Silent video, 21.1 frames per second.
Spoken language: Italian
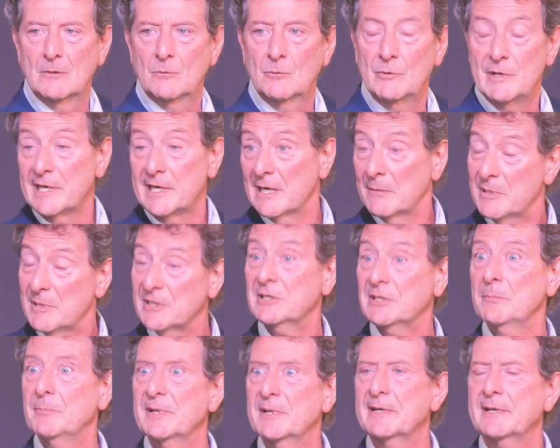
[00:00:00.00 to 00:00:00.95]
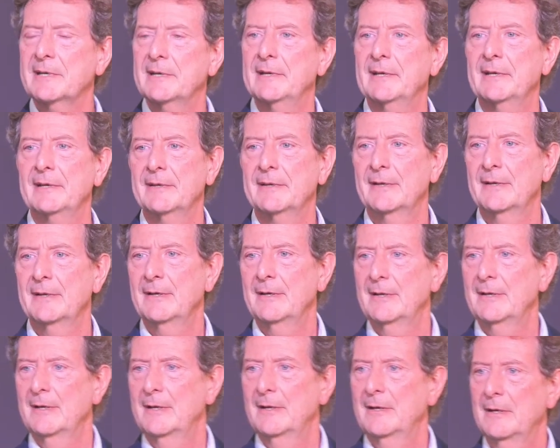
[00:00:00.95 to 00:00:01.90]
unicamente perché
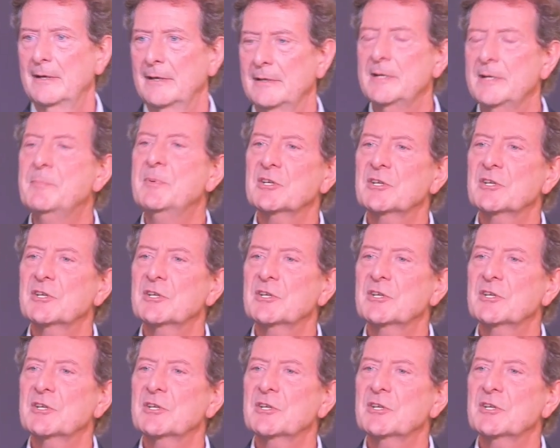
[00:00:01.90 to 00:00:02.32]
gli